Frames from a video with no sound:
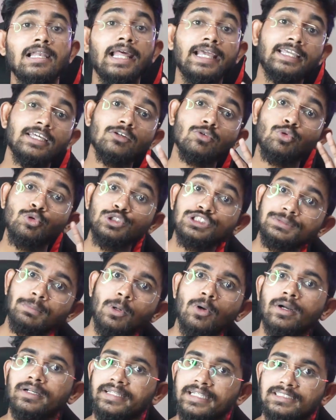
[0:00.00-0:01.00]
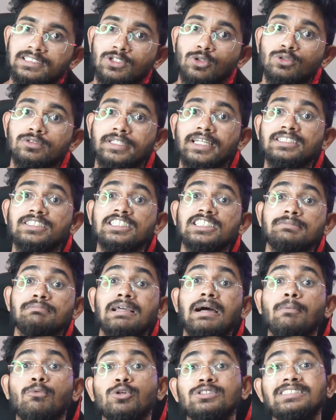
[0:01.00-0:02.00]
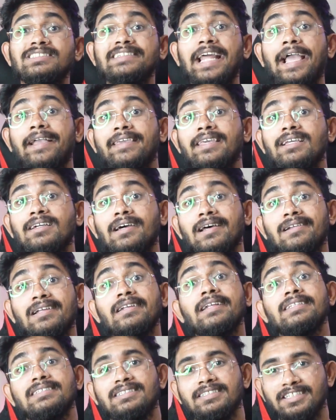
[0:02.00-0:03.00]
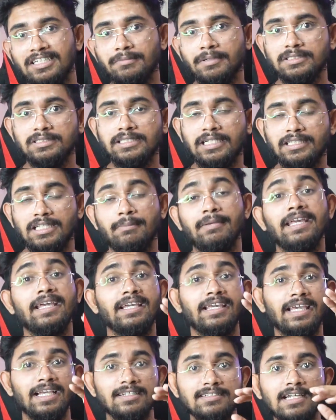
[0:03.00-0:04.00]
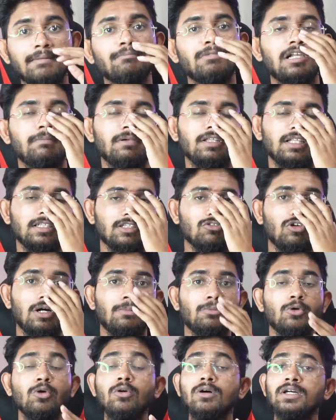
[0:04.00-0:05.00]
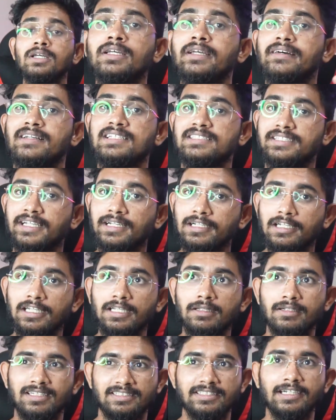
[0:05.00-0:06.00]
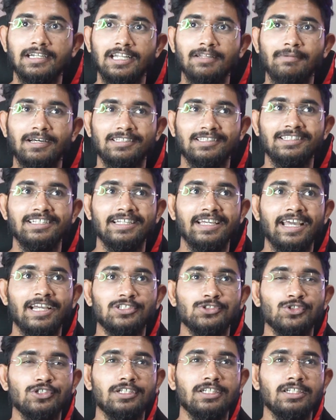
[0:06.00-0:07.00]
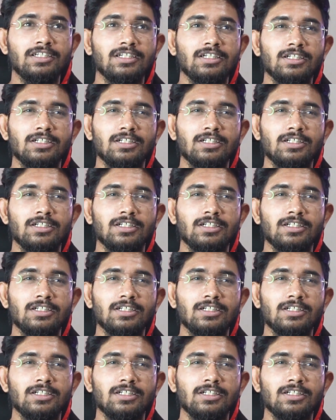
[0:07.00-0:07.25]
लेकिन कुछ प्रोडक्ट ऐसे होते हैं जिसमें आपको स्टैकिंग करना नेसेसरी बन जाता है मैं एक एग्जाम्पल भी देता हूँ आपको रिसेंटली रिसेंटली बात नहीं है एक्चुअली